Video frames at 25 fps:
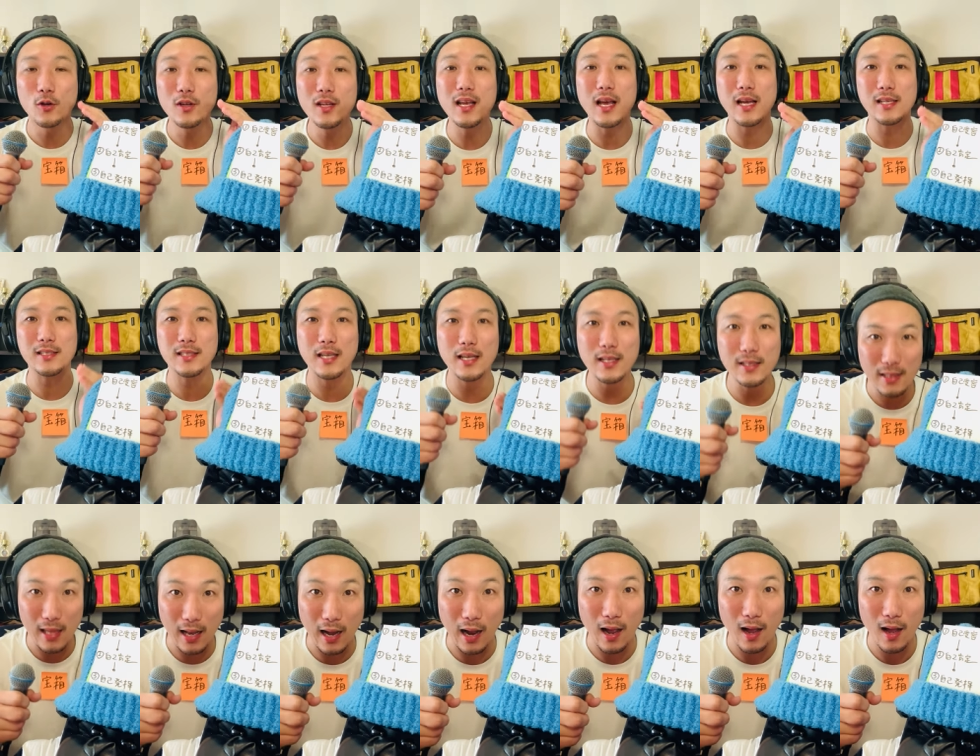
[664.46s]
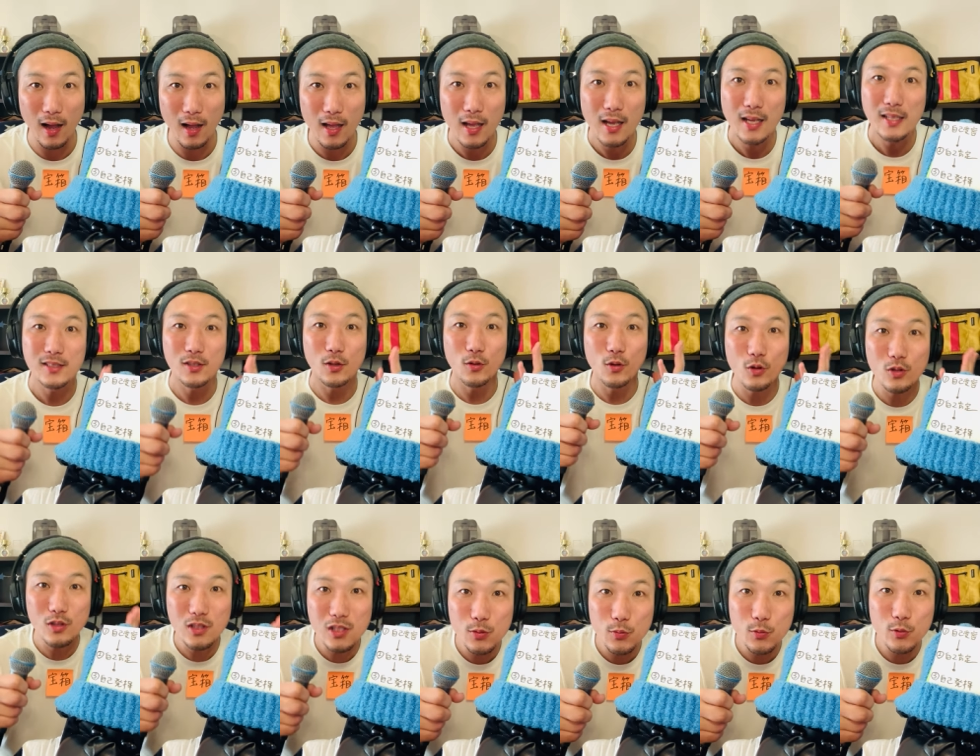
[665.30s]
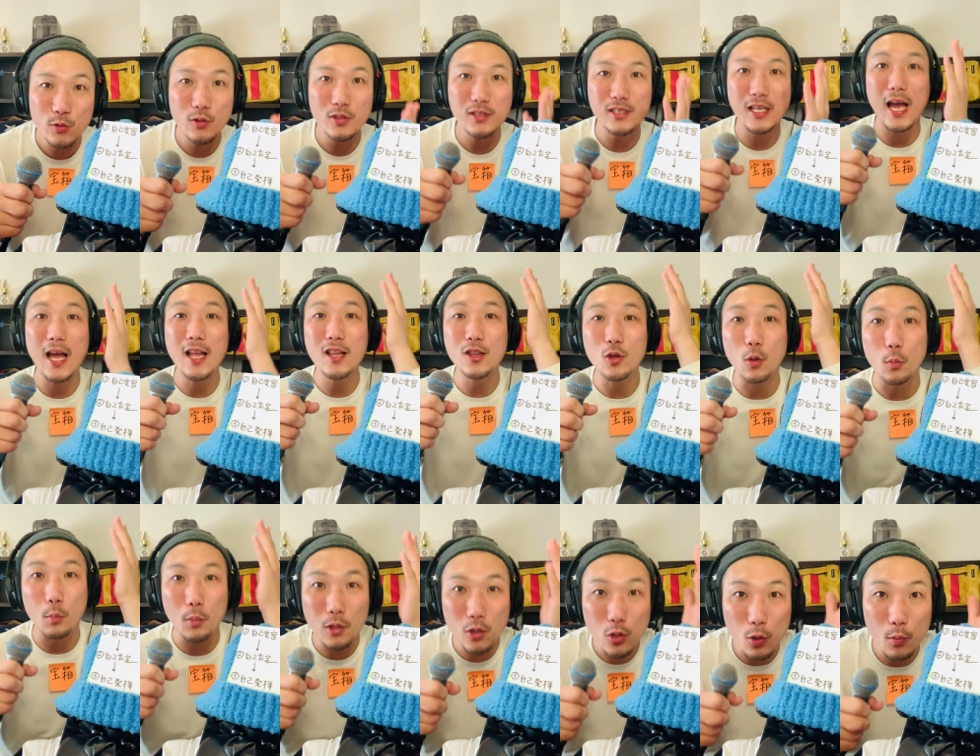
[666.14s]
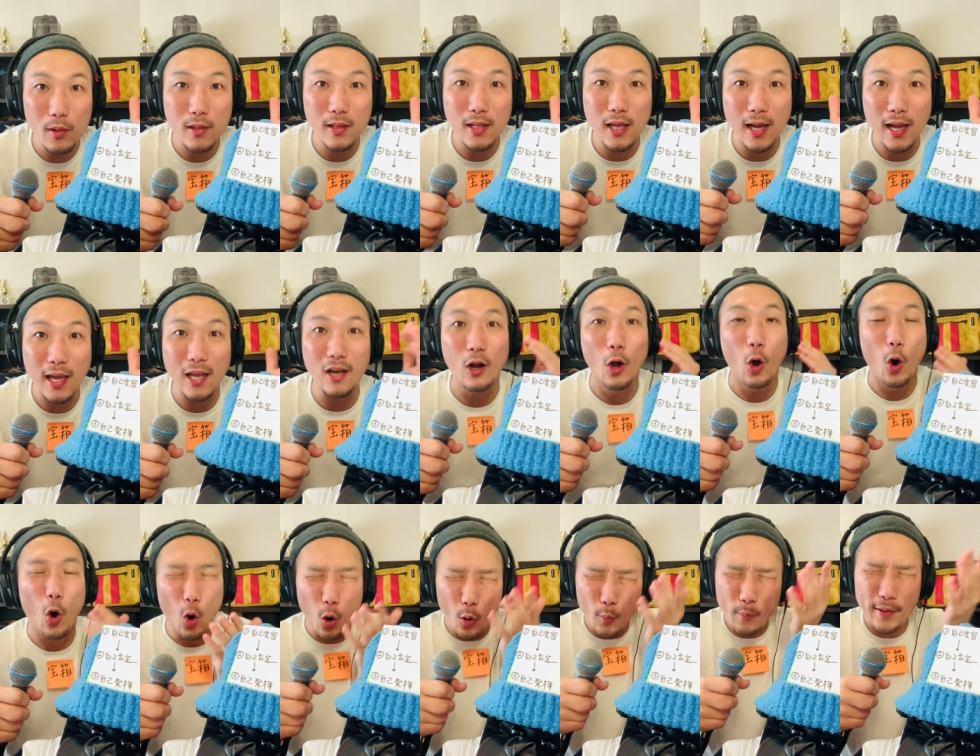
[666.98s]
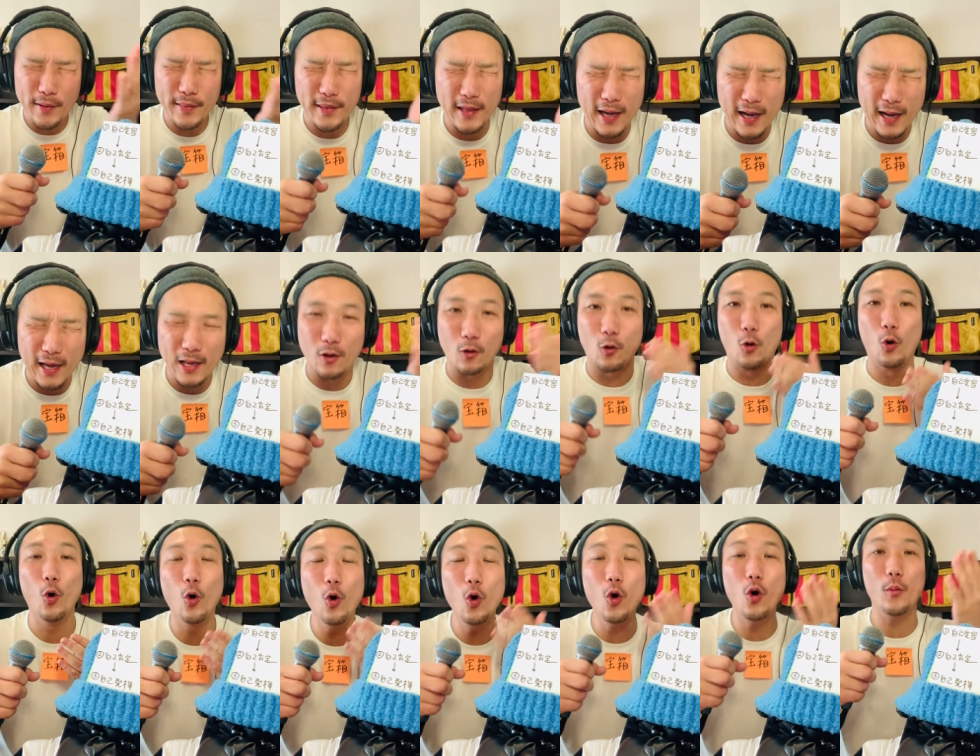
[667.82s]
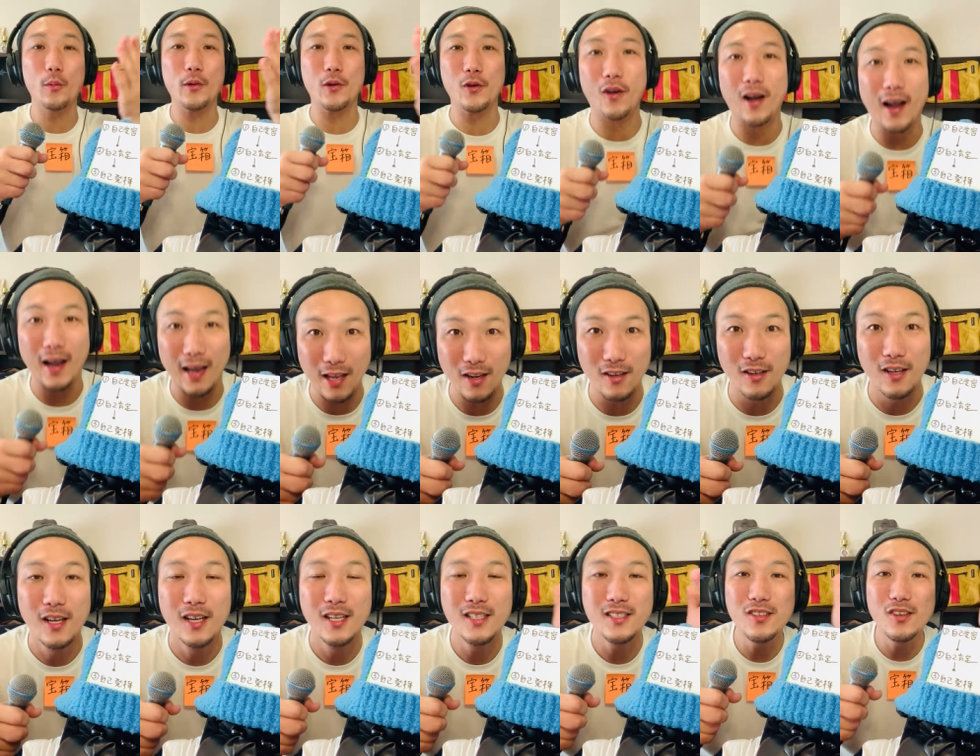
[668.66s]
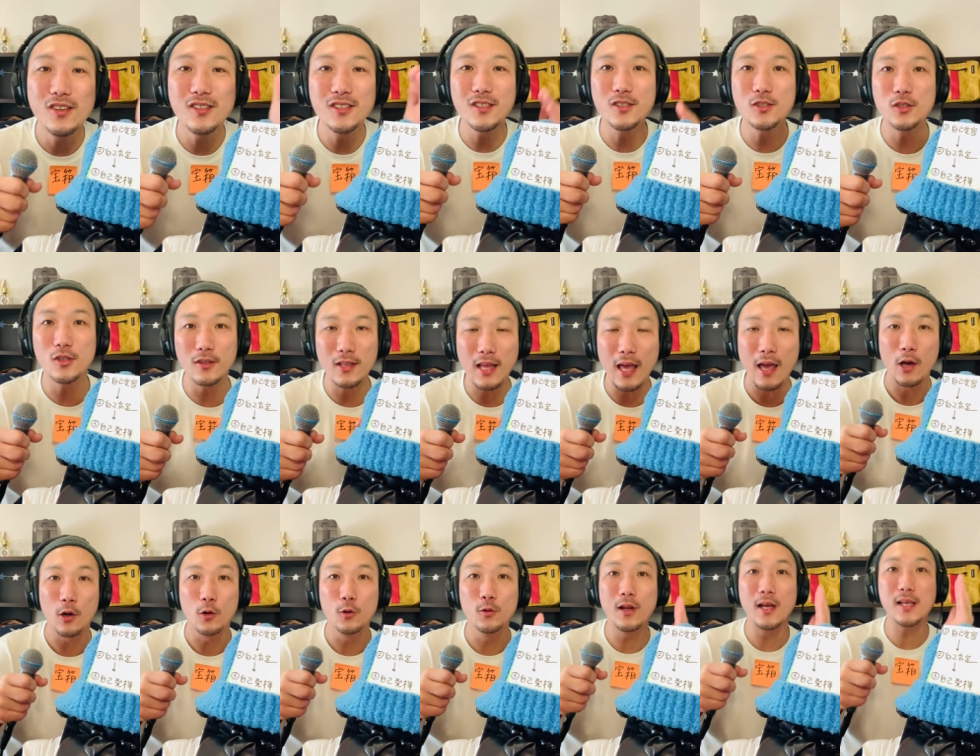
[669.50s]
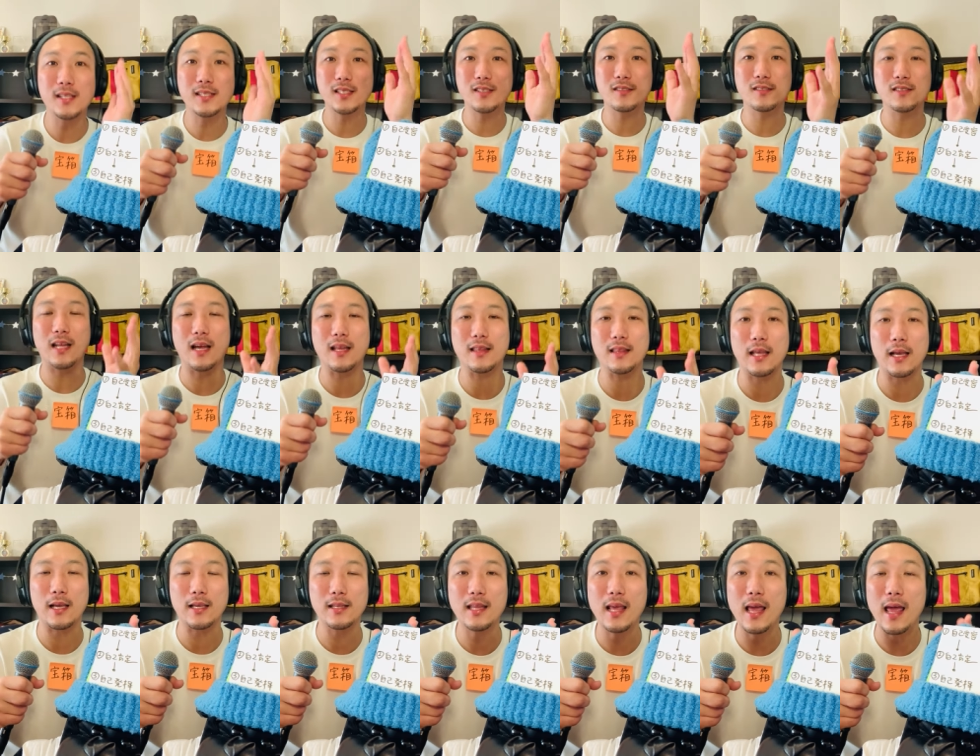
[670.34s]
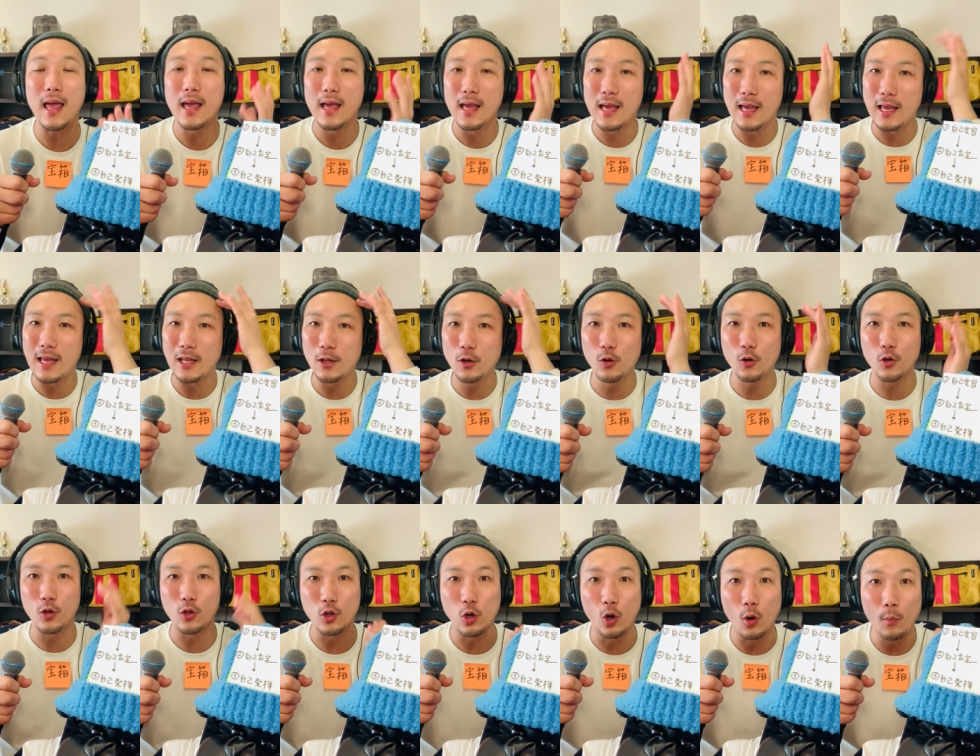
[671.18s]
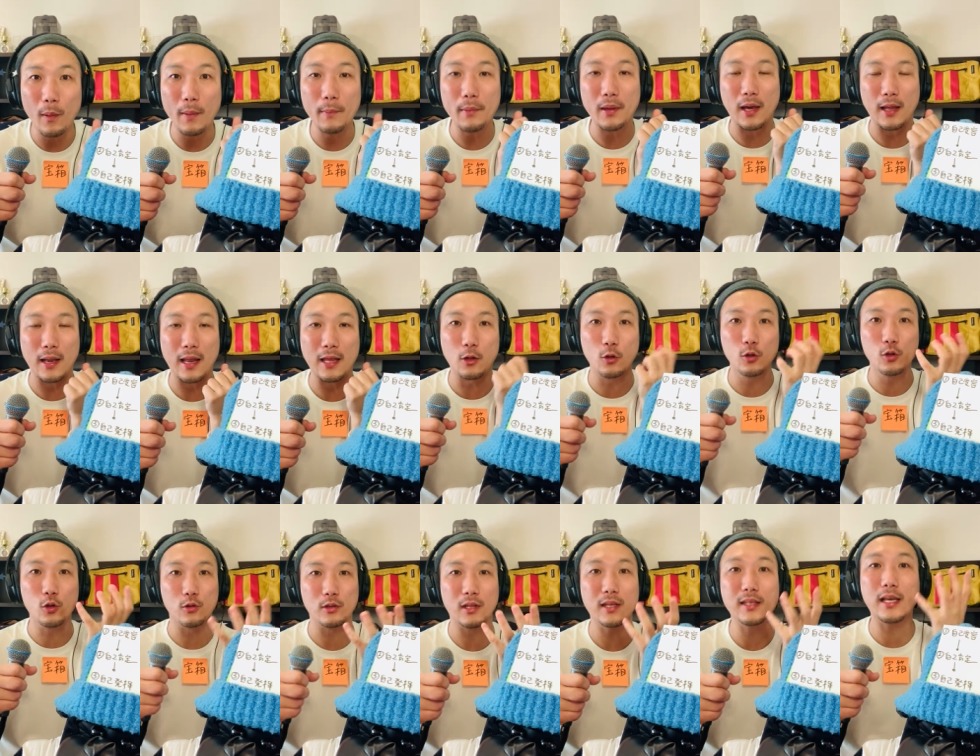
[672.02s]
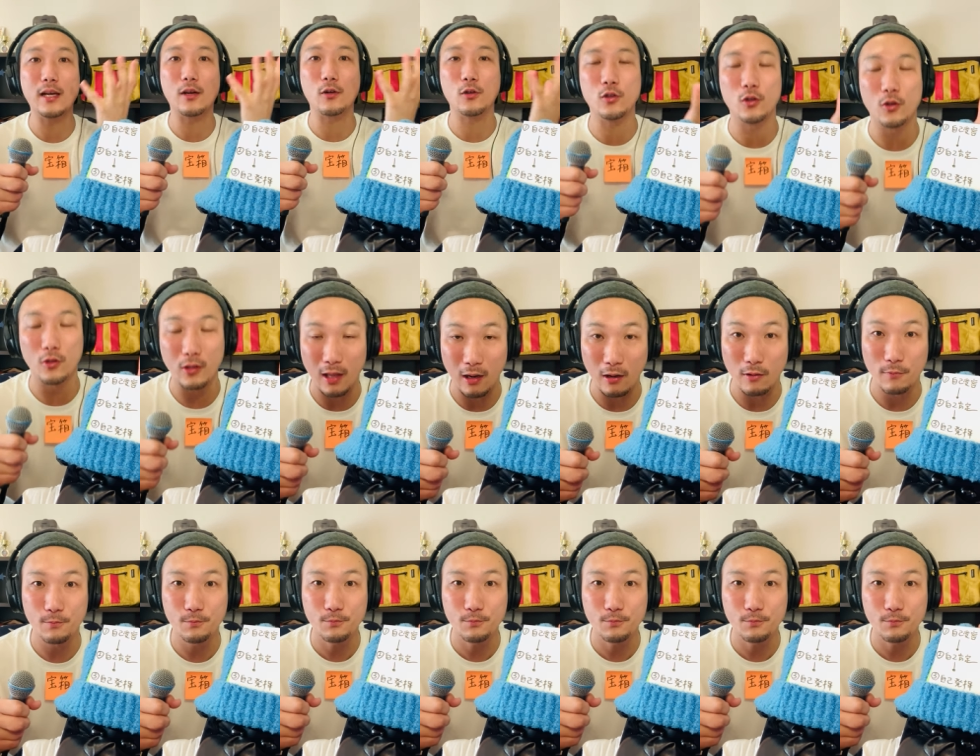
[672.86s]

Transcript: リアしていったら、その自分をちゃんと認めてあげる、褒めてあげる、ご褒美をあげる。そうするとね、嬉しくなってきて、脳のドーパミンがねどんどん出てくるようになる。